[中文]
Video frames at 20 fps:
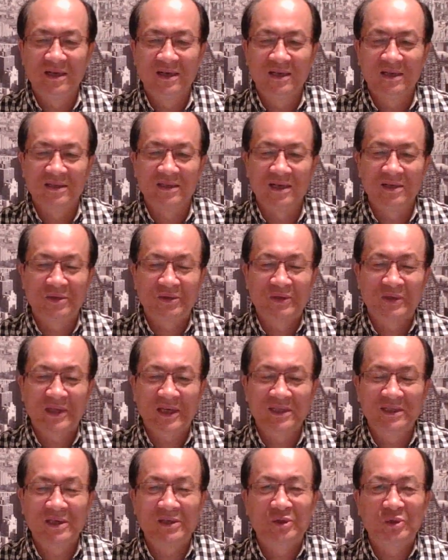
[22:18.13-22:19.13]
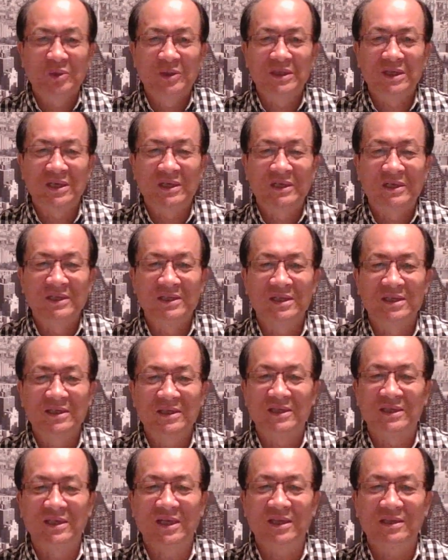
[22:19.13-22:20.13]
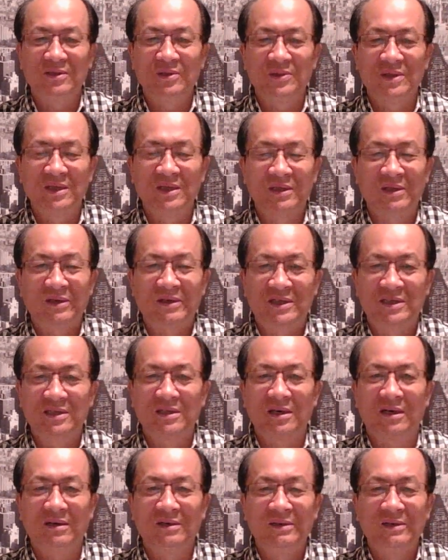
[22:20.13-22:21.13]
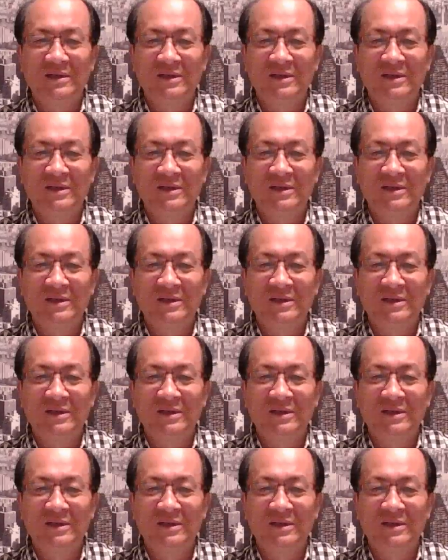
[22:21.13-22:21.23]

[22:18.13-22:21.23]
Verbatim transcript: 也就是说，他在做这个事情之前，就应当知道